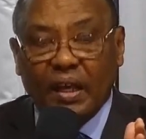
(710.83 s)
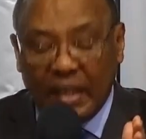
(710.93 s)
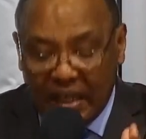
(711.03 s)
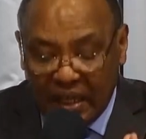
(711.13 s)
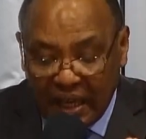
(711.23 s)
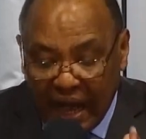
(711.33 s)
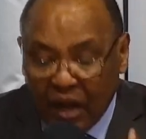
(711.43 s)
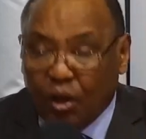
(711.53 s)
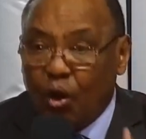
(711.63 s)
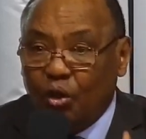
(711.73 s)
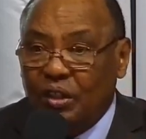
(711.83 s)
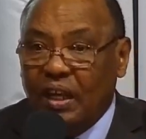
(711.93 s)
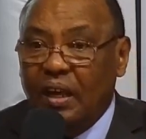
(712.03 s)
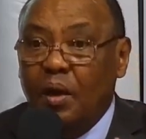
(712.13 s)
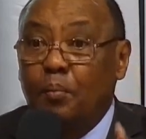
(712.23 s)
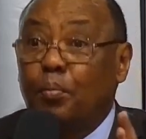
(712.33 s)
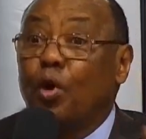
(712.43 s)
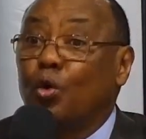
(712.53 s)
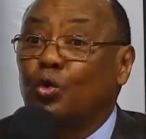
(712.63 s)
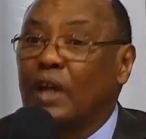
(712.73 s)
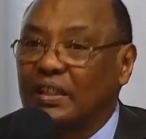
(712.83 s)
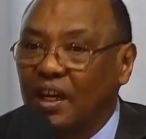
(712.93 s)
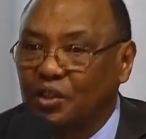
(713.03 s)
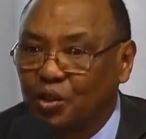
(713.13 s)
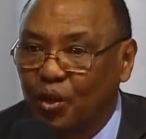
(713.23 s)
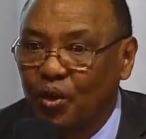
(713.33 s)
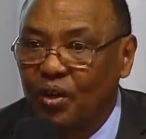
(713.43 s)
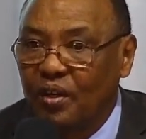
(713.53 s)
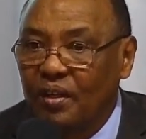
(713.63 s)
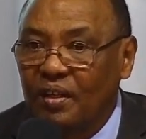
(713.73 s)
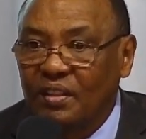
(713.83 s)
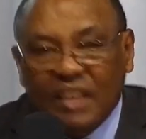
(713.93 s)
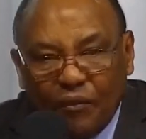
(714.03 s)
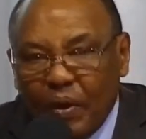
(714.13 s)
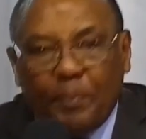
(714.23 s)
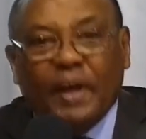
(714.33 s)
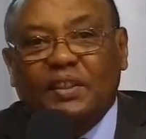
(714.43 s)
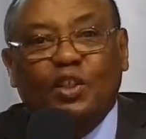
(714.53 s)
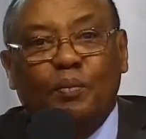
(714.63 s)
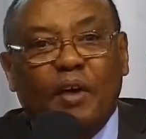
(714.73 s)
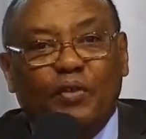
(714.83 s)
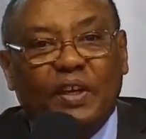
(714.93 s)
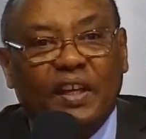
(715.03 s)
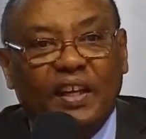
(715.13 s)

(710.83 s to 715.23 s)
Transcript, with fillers: y accorder beaucoup d'attention. Ça fait partie de ma vie.